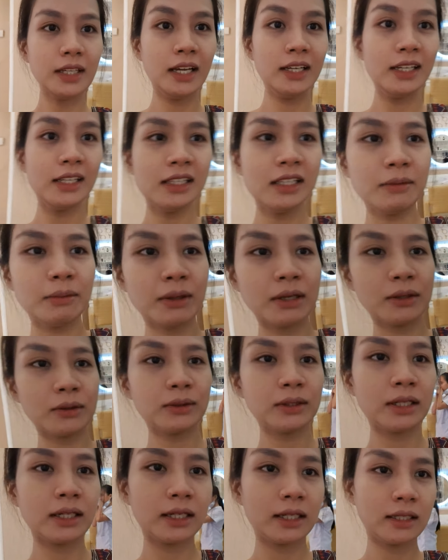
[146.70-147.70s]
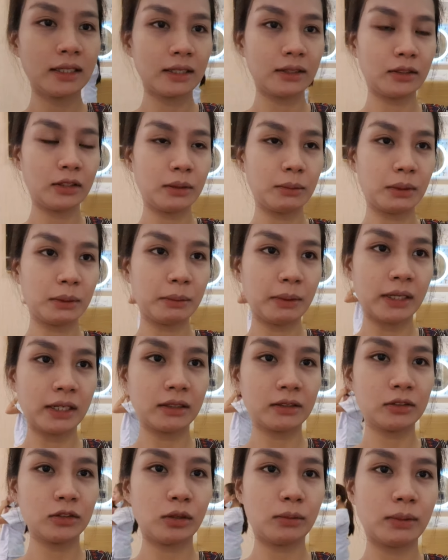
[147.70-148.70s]
Ayan, di ba? O, nakikita niyo naman,
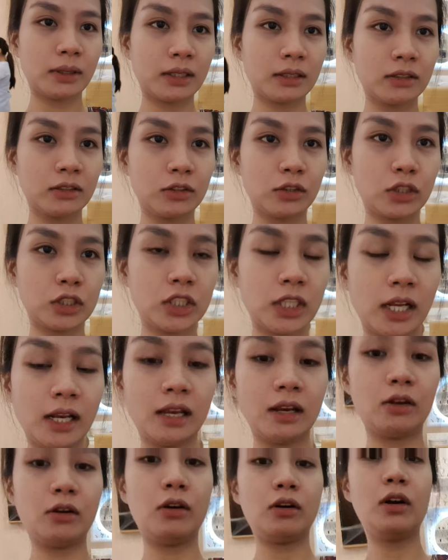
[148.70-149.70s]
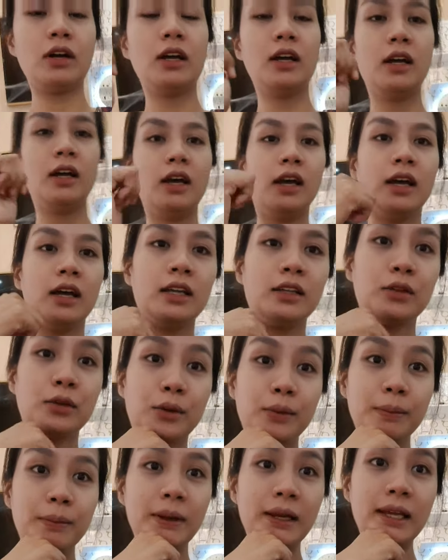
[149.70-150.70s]
parang sobrang social nung,
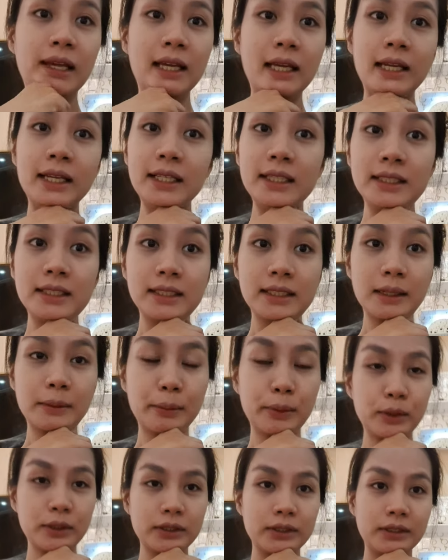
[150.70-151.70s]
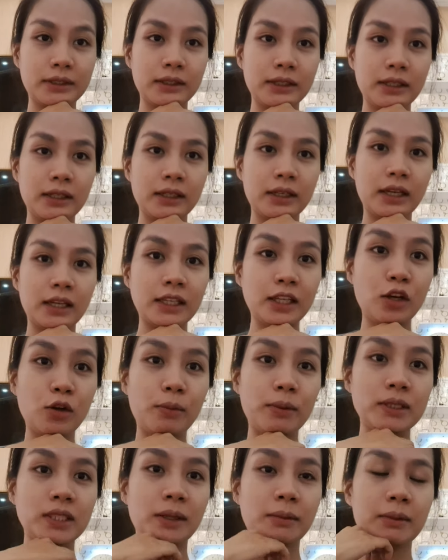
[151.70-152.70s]
nung place. Tapos, hindi ko
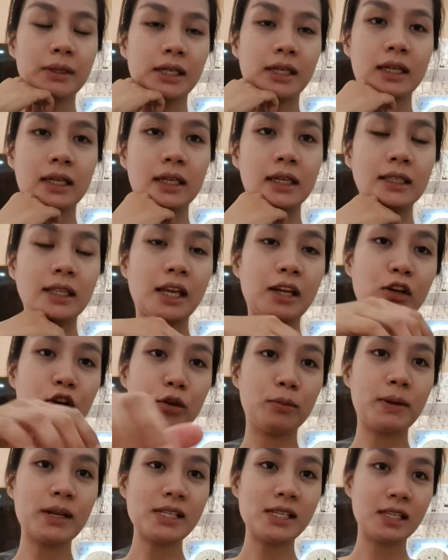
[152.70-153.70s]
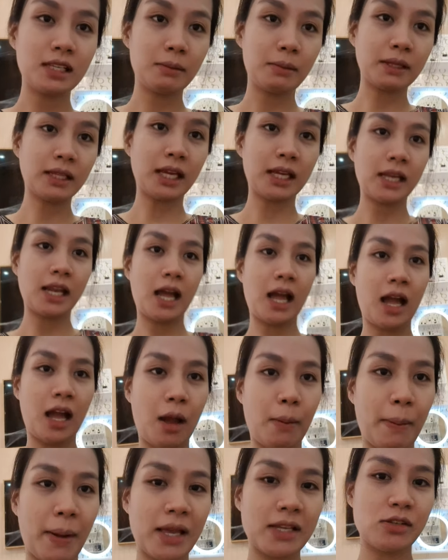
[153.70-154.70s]
pa syempre nakikita yung loob kasi hindi pa tayo
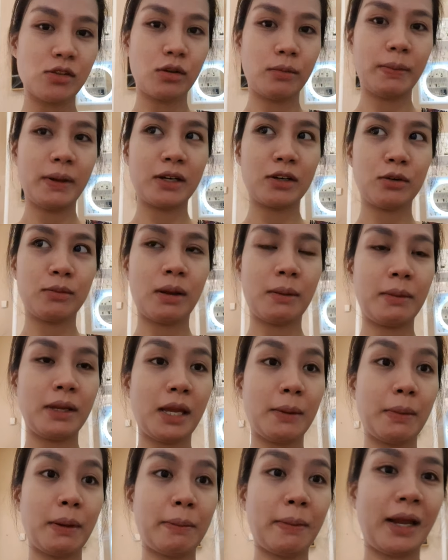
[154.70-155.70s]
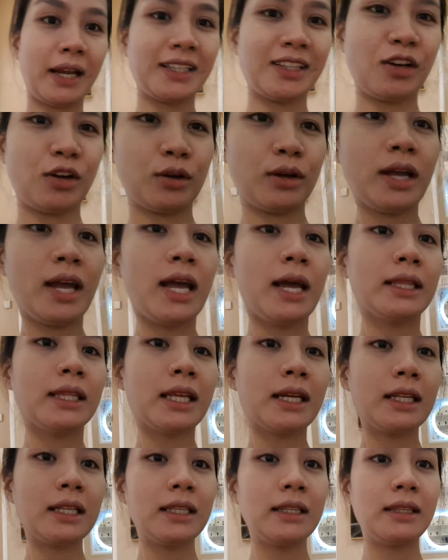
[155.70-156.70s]
nakakapasok. Pero mamaya
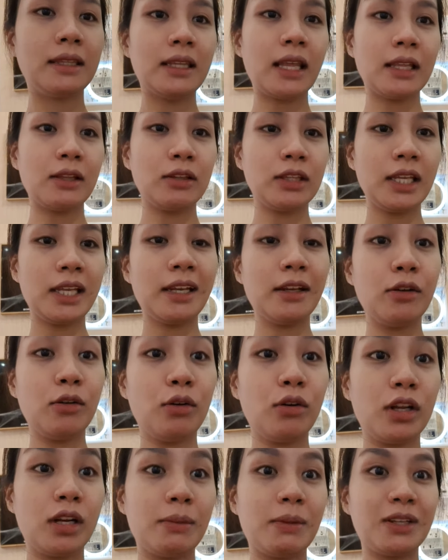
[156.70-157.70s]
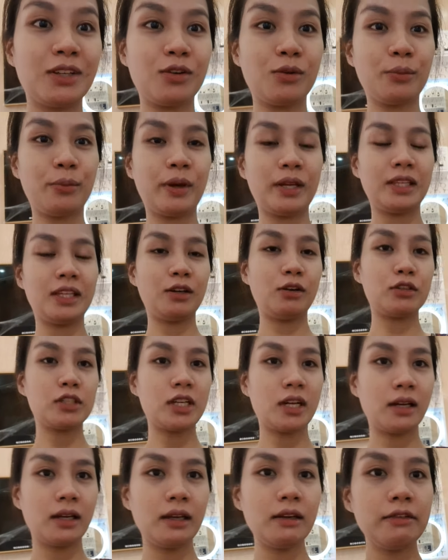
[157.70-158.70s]
papakita. Nagtinanong ko naman kung pwede ko
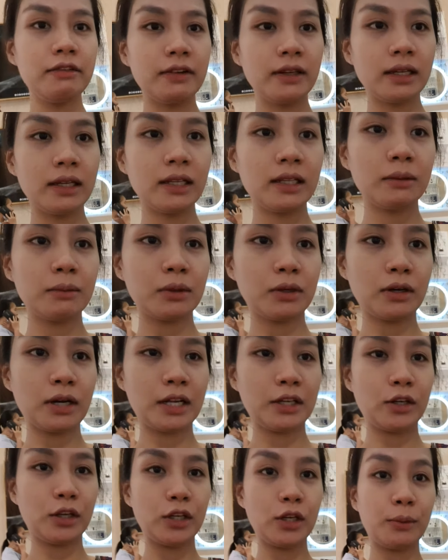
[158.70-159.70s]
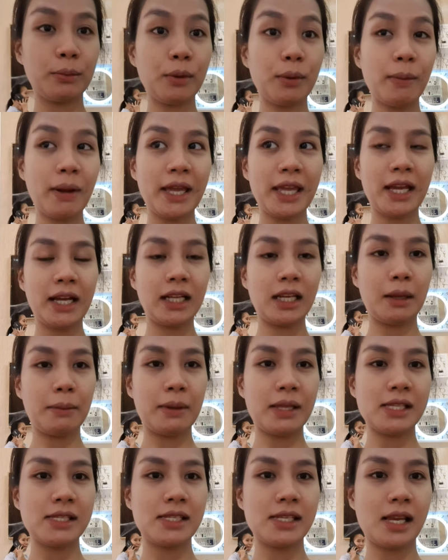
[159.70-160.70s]
siyang i-film o ano yun. Pumayag ano
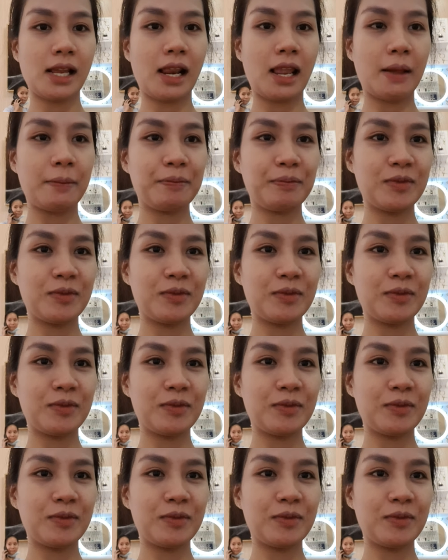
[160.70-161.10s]
naman sila.